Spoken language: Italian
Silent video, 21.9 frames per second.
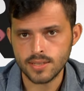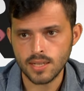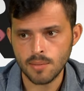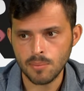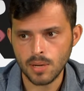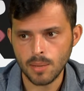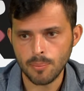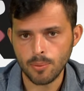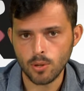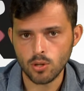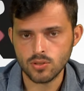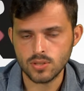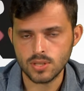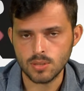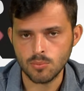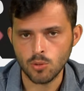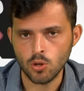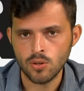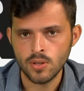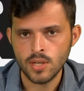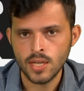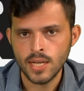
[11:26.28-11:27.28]
sembra
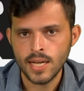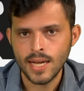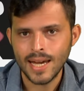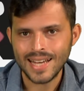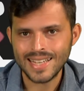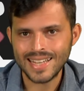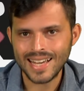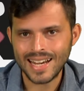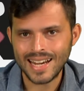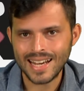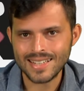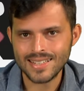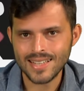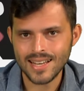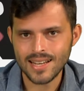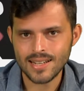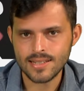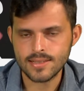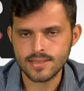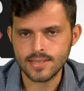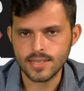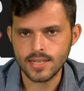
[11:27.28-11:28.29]
prossimo ad
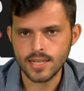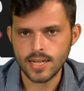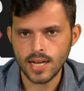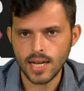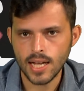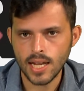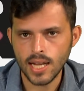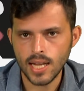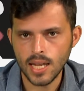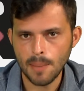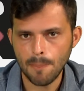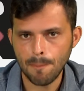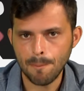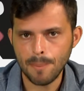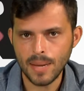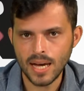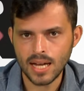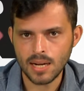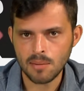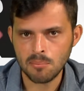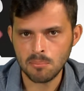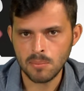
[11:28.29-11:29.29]
accasarsi al
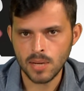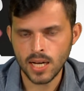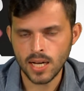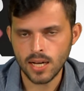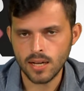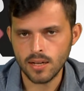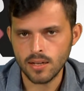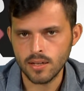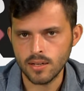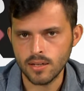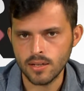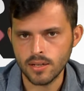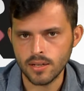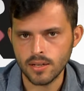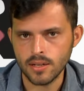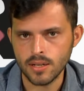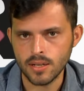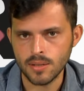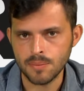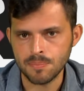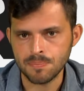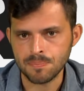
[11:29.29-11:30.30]
Parma,
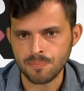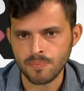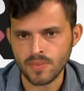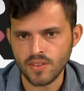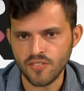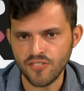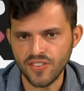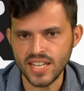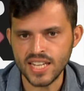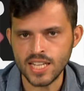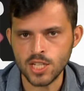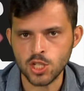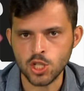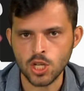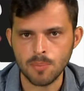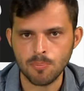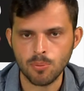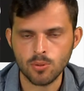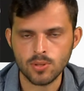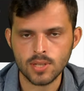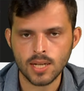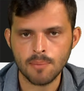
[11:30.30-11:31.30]
ehm, Felici
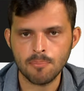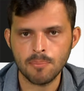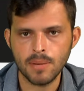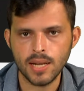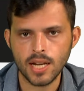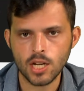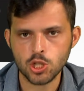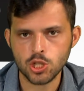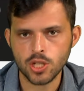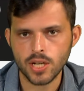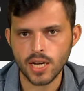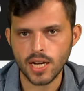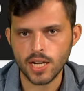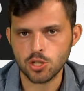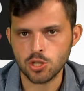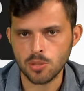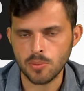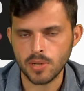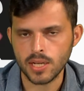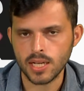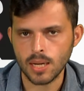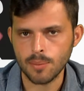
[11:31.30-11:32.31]
potrebbe lasciare
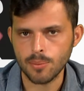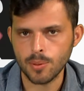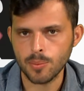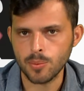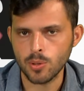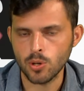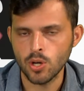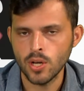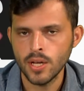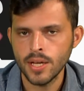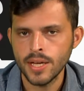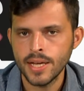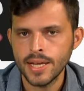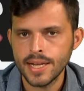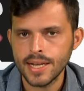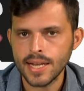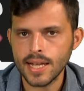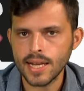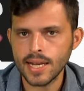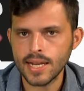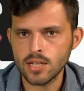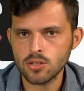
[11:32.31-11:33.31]
Lecce perché era proprio
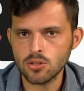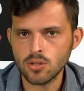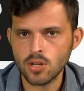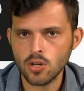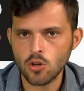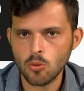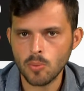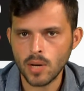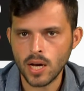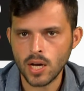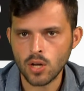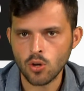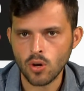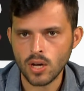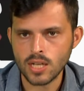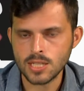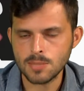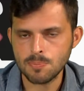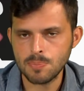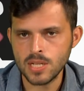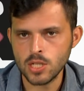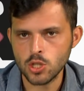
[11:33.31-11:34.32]
l'allenatore romano a
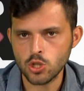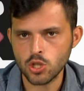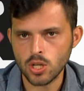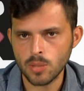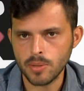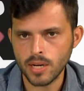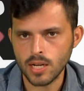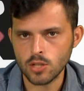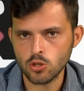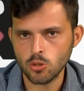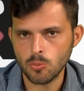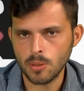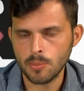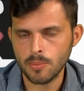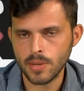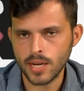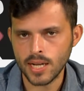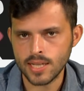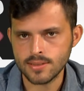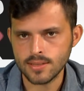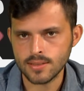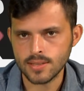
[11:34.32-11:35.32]
spingere per la sua
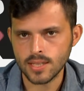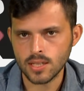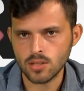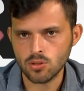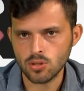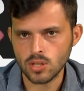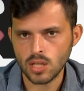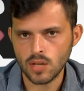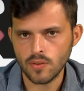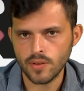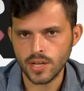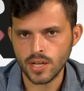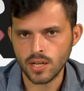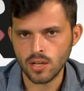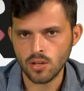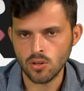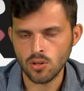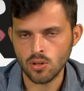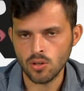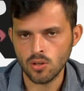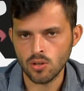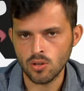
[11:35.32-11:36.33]
permanenza tanto da
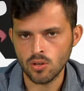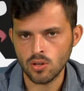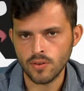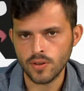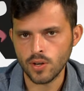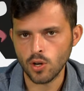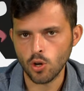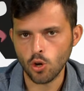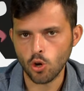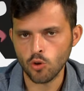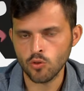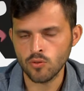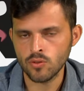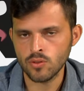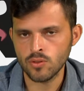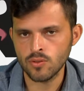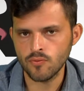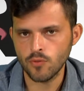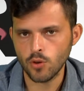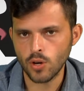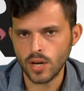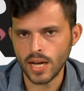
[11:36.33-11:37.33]
averlo, averlo
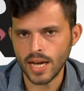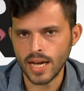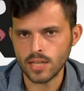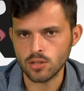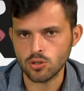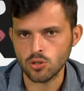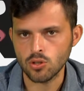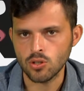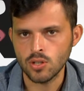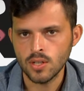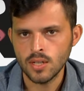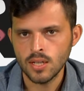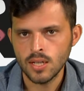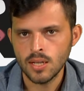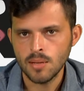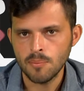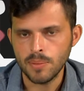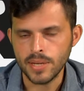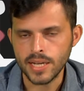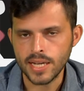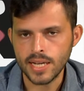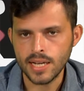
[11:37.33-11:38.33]
convocato
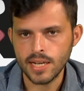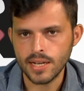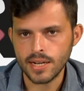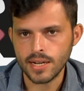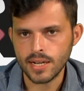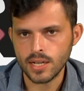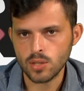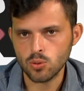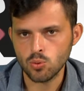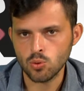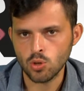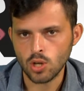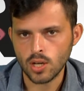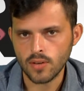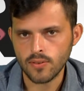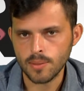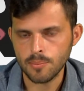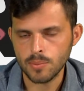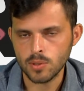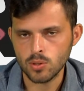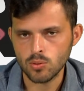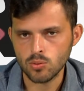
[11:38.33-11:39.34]
per il raduno che
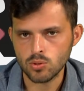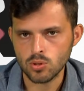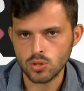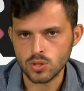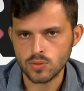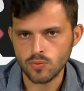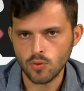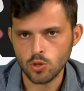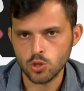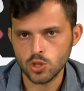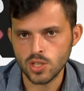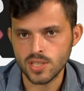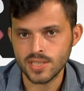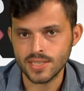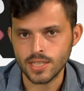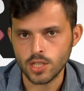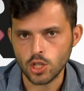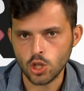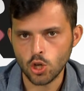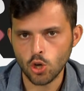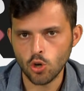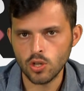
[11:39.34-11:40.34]
avrebbe dovuto
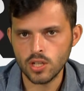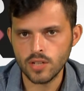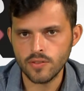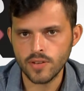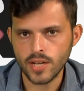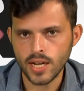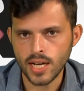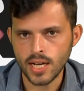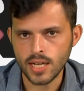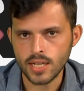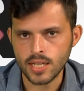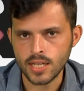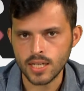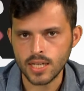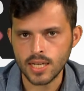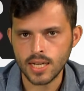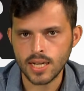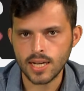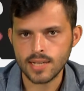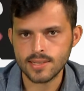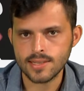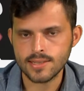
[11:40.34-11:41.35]
svolgersi con Liverani
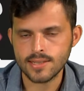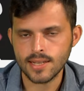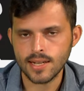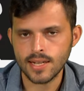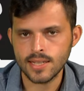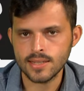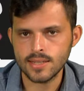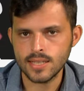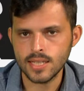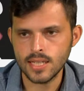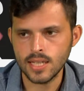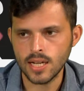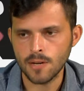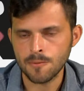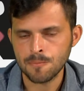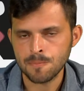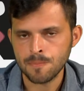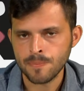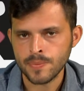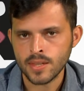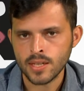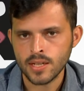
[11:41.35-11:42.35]
in casa Salentina
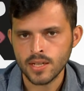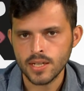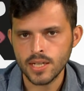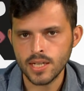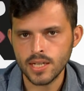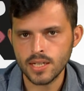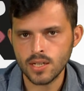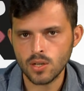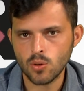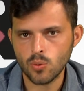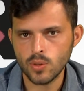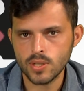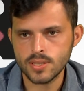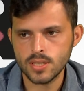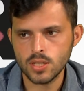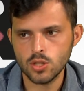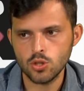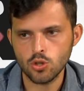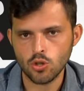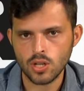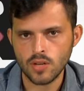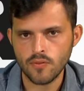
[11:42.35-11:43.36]
in
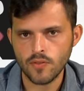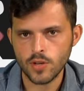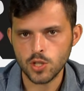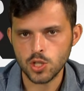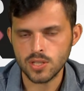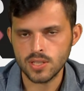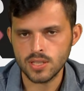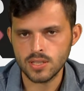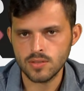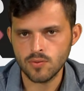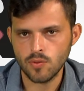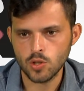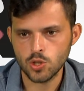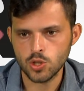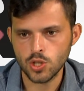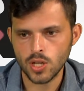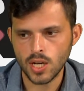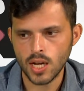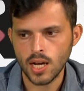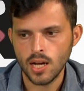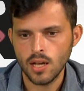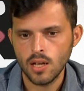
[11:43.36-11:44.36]
questi giorni invece si
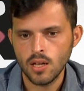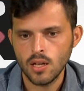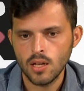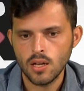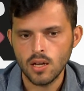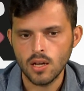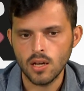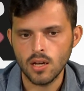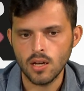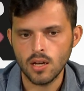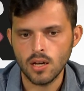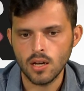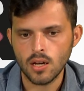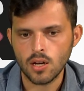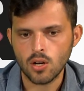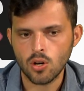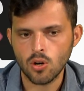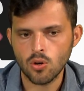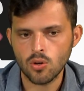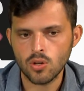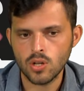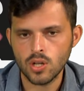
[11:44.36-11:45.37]
svolgerà eh,
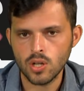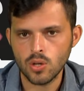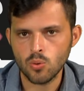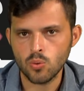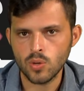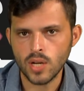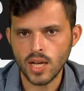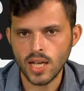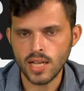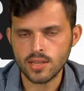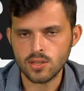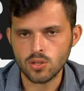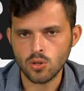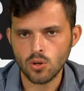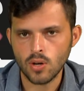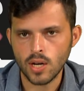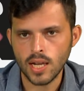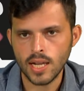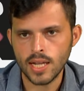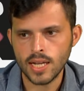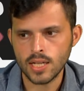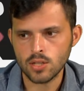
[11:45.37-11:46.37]
con un altro
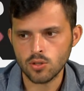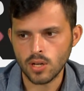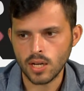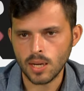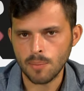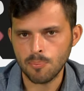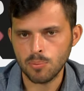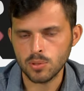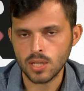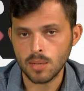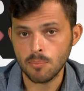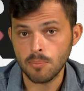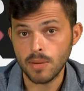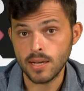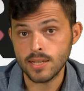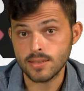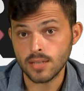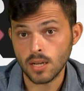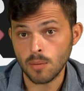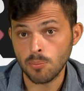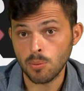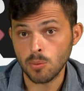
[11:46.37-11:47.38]
allenatore che potrebbe
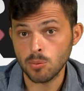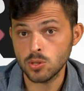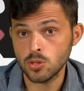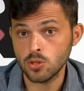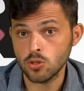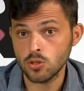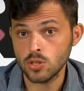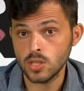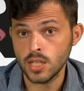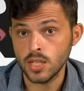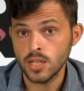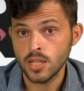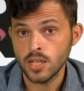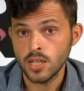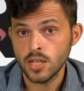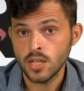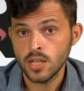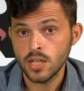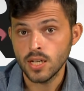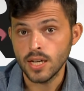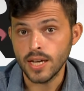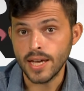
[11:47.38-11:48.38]
essere a proposito
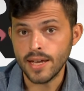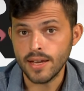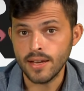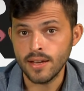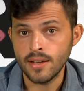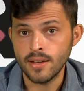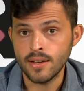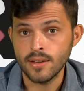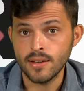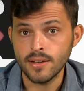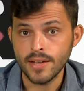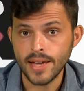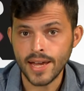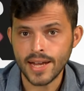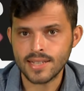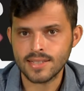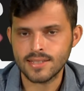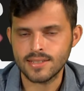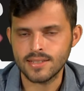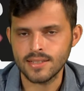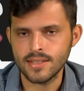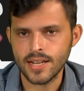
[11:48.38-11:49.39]
di eh,
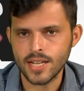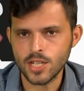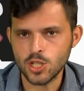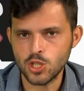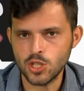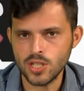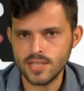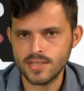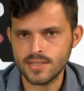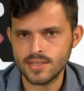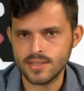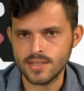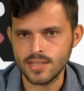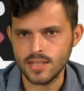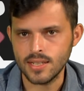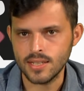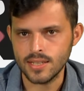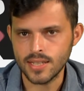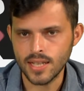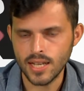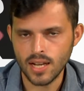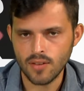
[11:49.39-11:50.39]
ex
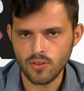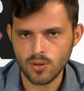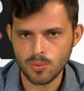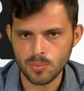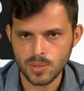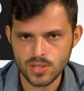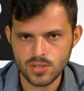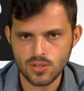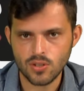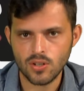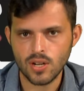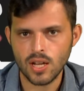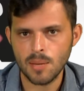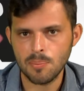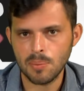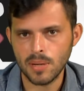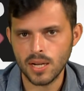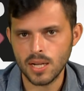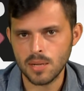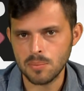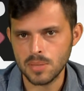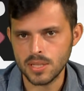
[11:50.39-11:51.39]
registi della formazione
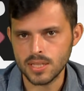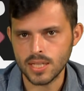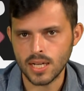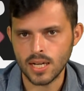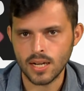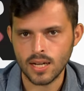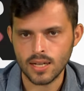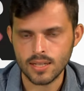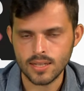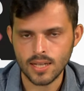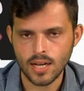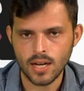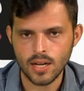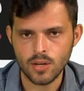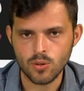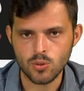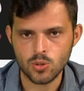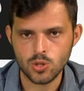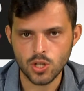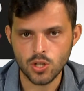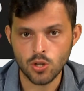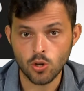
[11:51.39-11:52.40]
palermitana da
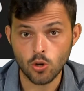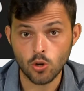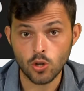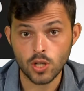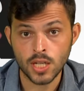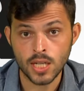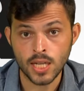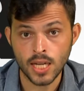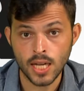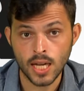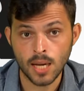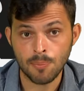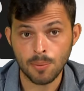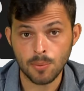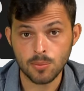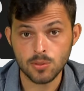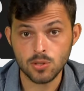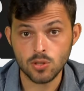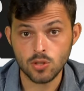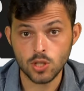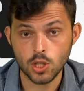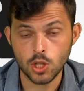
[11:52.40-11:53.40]
Eugenio Corini. E a
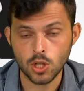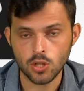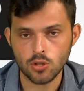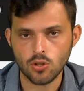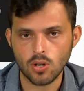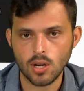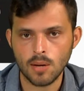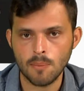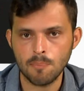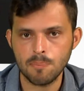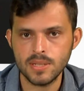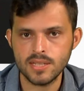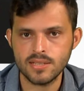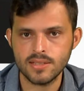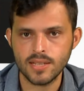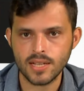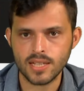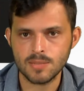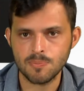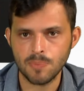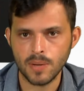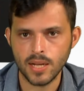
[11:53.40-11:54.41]
proposito di centrocampisti
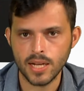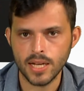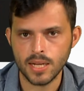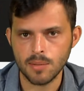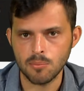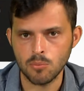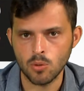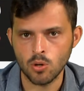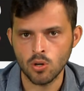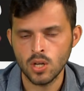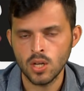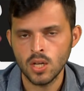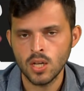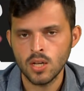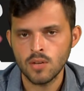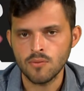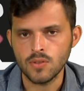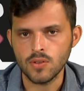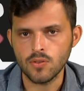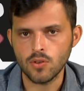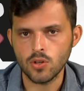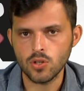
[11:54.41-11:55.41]
ex Palermo,
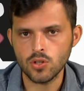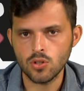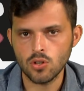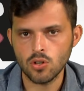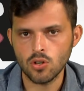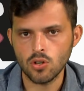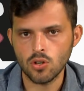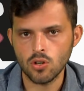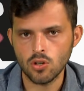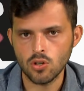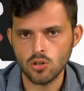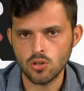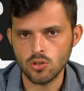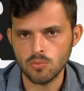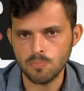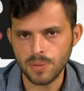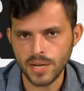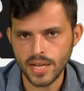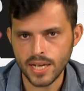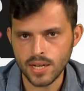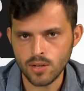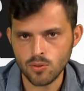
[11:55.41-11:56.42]
vi voglio
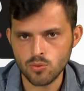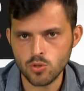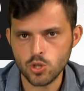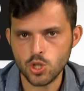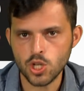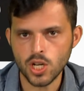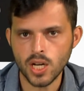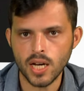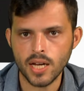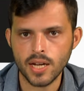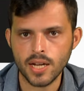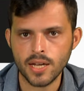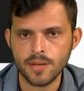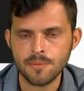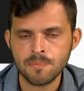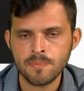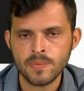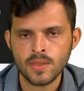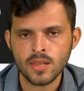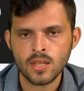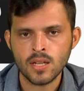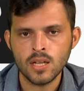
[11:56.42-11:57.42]

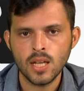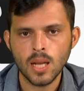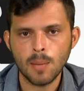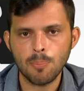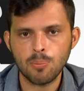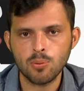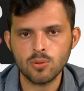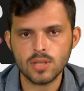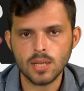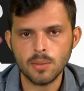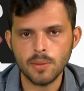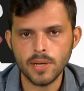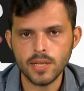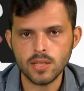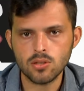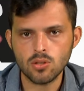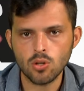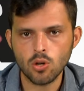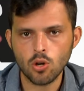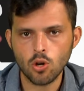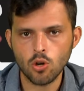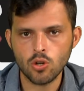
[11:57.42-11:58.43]
preannunciare
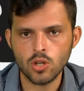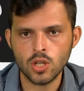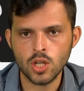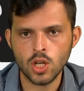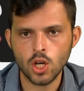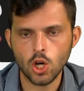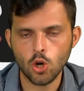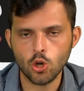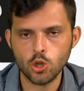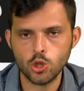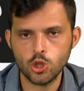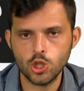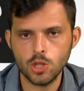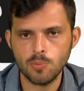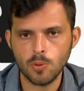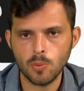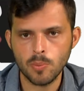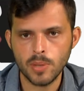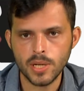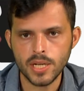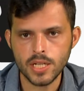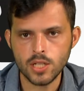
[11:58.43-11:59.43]
l'appuntamento con oggi
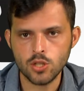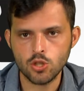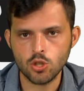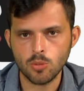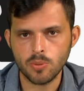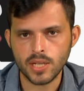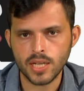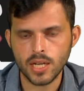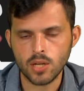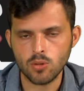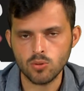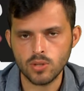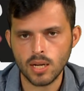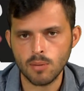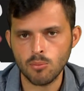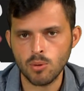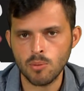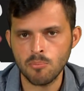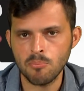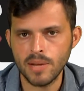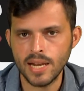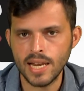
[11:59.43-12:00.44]
pomeriggio perché
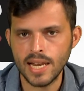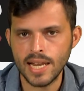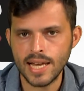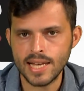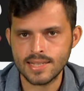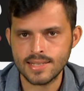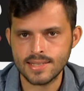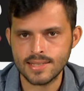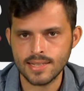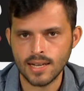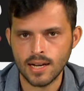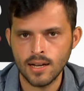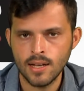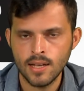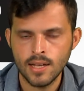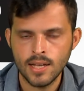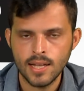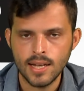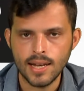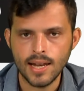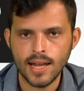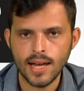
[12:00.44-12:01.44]
chiuderemo in bellezza
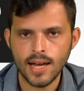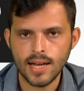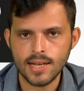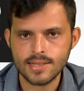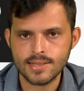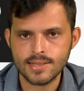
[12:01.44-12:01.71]
la